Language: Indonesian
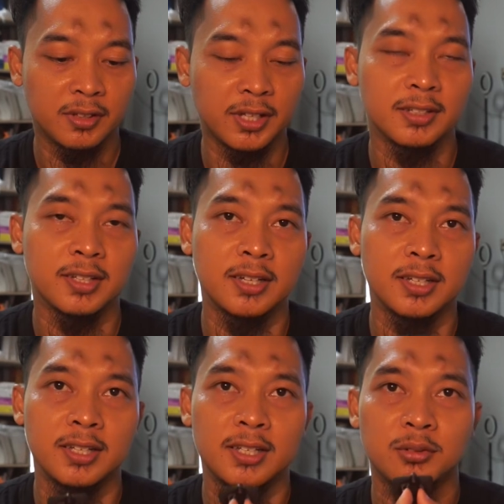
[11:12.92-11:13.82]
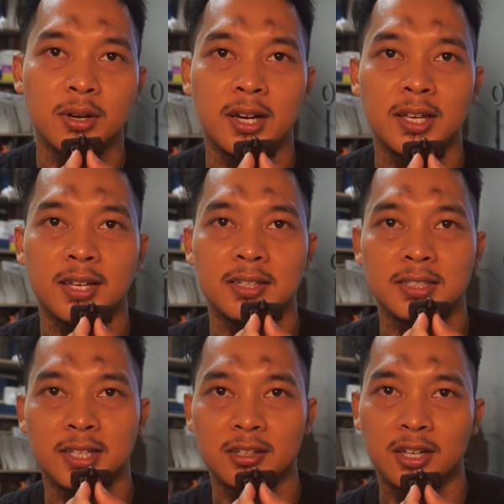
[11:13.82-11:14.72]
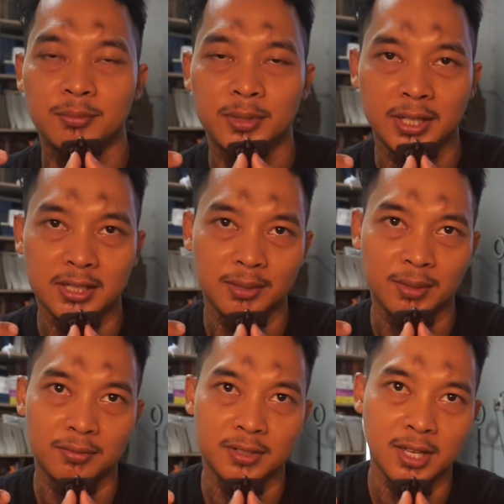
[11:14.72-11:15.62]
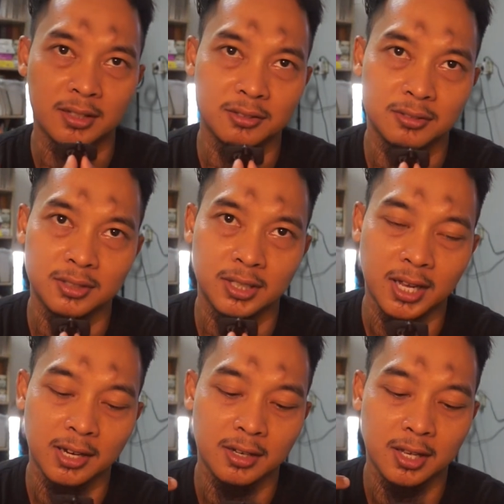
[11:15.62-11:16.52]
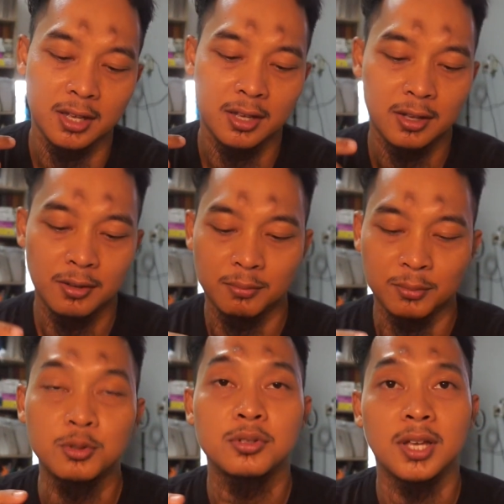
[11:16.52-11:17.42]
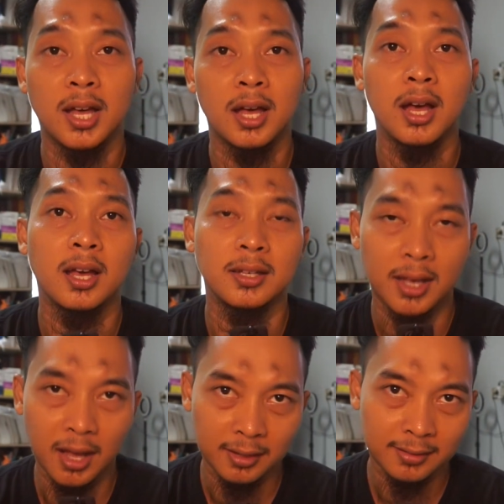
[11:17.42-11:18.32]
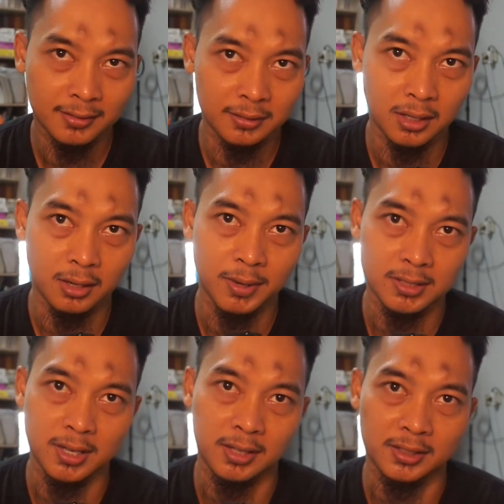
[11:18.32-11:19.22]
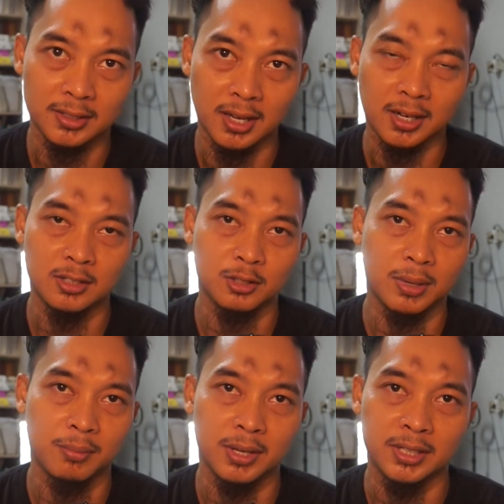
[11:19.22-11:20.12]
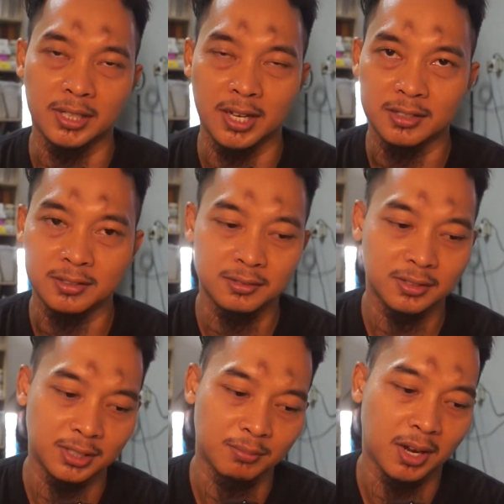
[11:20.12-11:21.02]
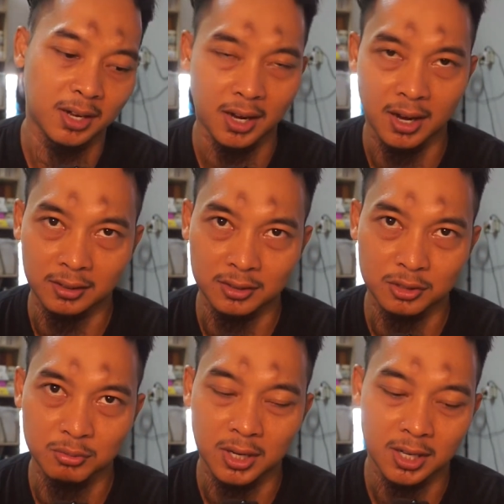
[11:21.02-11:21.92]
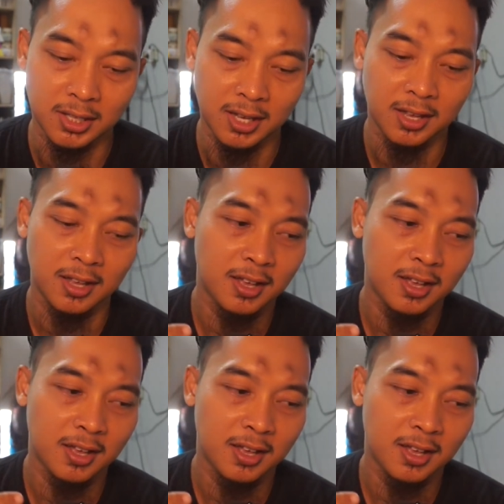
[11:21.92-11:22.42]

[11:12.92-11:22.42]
Oke, jadi ini suara yang dihasilkan oleh mic HCMLV1 dengan busa yang terpasang. Kita akan coba bandingkan gimana karakter suaranya.